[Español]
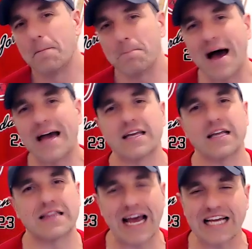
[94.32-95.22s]

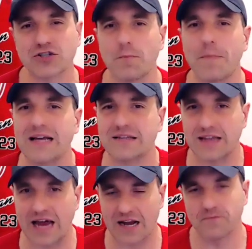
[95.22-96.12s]
Mike Tyson va a
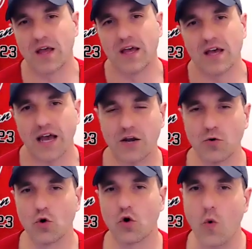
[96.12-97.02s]
entrar en
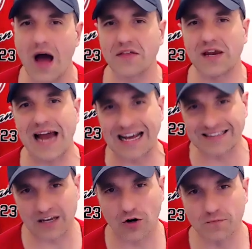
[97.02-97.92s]
un
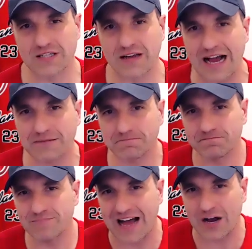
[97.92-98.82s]
cuadrilátero, se va
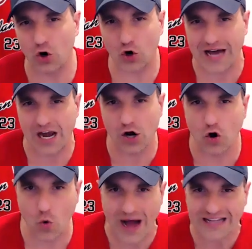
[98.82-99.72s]
a colocar
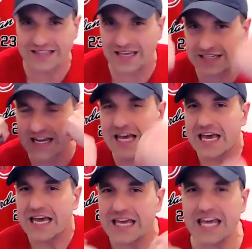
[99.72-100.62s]
los guantes
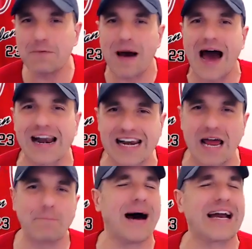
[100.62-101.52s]
y va a
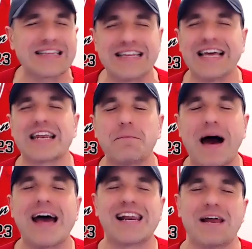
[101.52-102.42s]
repartir,
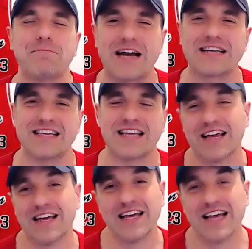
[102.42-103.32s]
va a
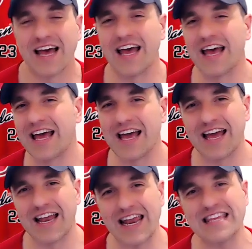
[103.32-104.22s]
repartir
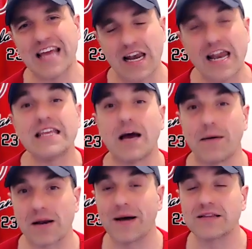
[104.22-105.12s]
eh, leña, leña,
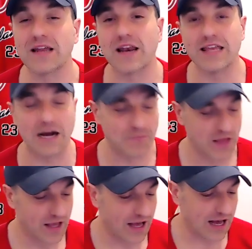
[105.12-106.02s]
va a repartir leña
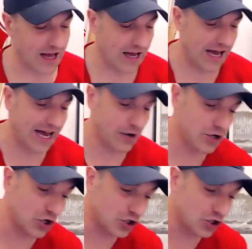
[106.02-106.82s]
a, a, Roy